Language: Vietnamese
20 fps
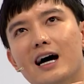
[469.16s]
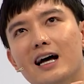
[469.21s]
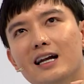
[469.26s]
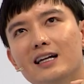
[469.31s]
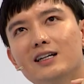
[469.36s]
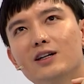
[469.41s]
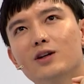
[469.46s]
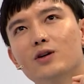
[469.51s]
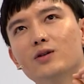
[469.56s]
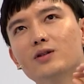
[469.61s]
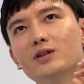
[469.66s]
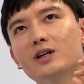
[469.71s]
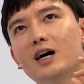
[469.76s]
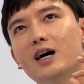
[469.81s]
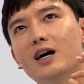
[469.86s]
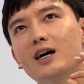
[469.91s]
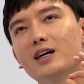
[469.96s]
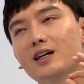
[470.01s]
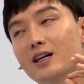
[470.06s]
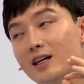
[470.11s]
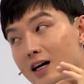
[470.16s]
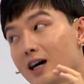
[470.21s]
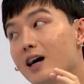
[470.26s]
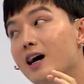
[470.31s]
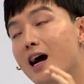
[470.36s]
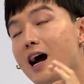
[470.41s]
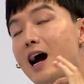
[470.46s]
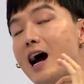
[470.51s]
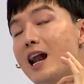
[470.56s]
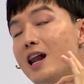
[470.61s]
anh luôn uh,
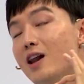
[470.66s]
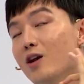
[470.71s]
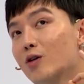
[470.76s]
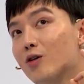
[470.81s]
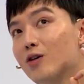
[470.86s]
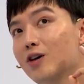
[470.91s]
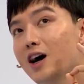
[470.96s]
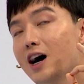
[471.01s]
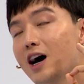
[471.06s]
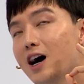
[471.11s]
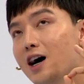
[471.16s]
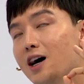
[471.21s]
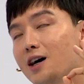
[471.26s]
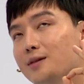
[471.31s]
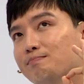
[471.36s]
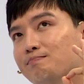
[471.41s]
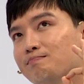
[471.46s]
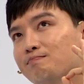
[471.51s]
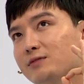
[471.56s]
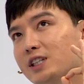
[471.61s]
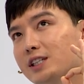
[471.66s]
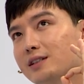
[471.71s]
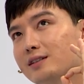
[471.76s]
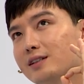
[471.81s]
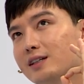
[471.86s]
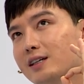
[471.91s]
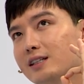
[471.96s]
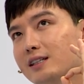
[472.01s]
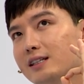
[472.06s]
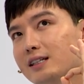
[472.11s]
anh luôn uh,
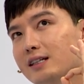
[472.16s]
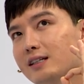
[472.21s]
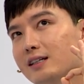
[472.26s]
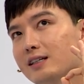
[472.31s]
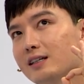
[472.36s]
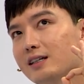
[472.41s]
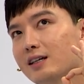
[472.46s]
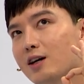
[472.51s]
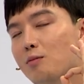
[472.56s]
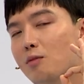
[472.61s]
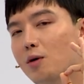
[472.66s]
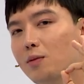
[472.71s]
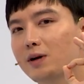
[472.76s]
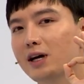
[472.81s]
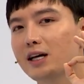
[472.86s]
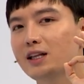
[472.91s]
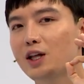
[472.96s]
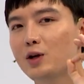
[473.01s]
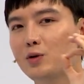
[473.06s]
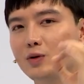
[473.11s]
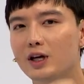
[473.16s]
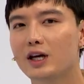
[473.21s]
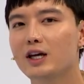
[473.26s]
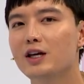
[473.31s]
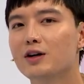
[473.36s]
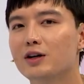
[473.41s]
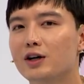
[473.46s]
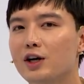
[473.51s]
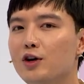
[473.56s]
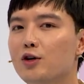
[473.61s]
có một cái tiêu chí
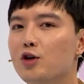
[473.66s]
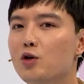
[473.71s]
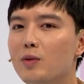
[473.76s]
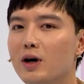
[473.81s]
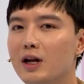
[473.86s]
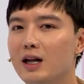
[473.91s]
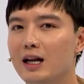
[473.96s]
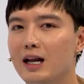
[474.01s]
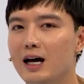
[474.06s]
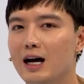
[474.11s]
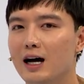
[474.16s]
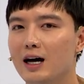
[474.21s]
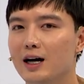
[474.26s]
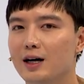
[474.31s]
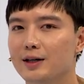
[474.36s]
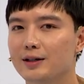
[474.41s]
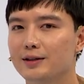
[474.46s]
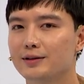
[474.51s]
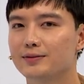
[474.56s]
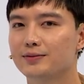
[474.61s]
cho người yêu của mình là